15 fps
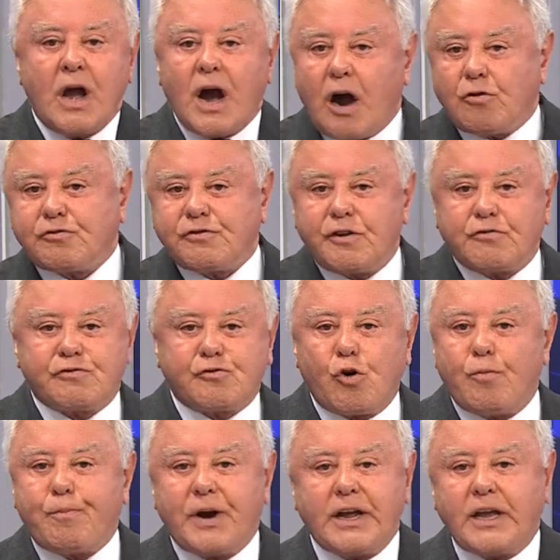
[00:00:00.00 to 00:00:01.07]
aos seus
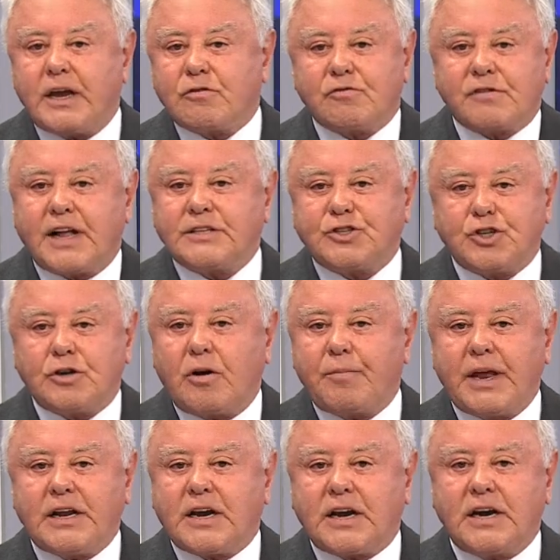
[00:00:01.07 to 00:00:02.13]
companheiros
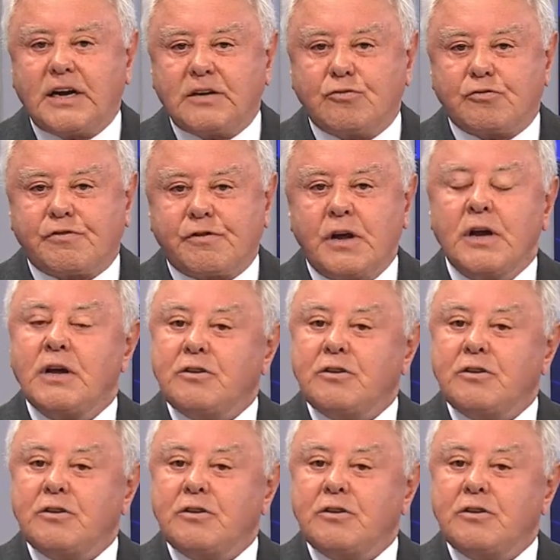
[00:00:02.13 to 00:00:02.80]
latino-americanos.